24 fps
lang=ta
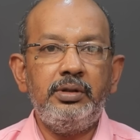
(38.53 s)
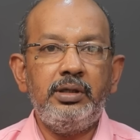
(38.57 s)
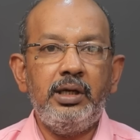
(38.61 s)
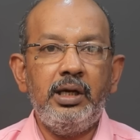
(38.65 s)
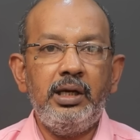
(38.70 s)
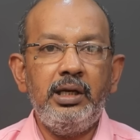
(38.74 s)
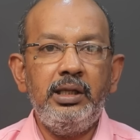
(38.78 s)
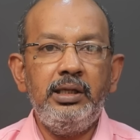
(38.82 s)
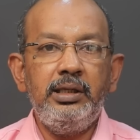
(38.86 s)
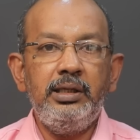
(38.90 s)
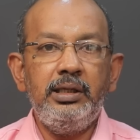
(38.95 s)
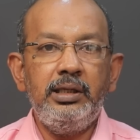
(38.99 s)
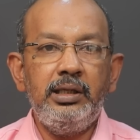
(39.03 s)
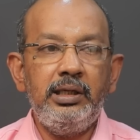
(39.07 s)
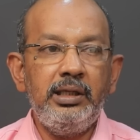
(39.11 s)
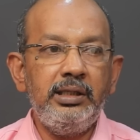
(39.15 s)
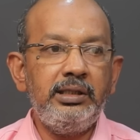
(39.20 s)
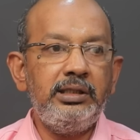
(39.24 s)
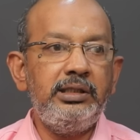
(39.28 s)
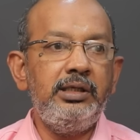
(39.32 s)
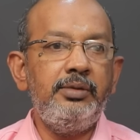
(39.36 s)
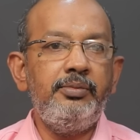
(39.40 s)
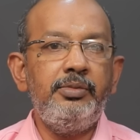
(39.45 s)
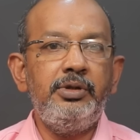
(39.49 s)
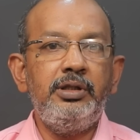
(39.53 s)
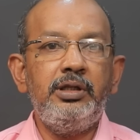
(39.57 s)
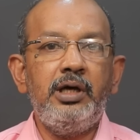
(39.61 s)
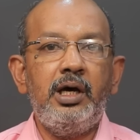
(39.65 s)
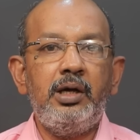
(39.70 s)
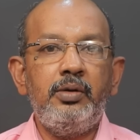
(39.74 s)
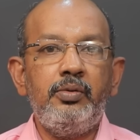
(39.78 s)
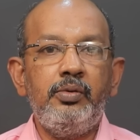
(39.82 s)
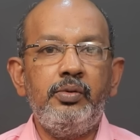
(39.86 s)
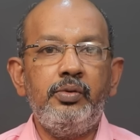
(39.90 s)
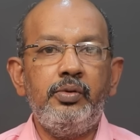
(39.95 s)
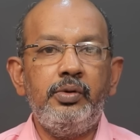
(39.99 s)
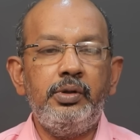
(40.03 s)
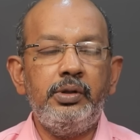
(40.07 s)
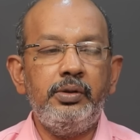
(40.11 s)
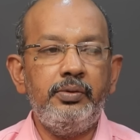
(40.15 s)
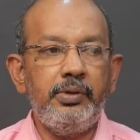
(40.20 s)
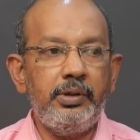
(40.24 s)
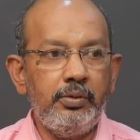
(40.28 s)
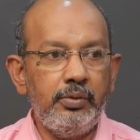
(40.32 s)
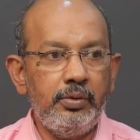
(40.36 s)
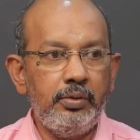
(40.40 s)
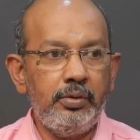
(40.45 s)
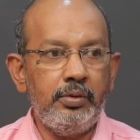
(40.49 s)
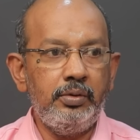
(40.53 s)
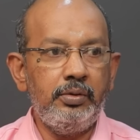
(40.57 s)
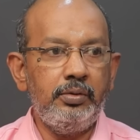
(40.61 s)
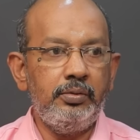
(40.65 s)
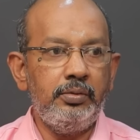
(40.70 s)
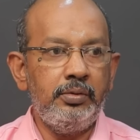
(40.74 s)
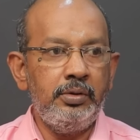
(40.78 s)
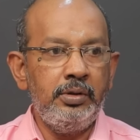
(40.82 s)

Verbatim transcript: கலை இலக்கியம் மீது ஆர்வம் கொண்டவர் ஒரு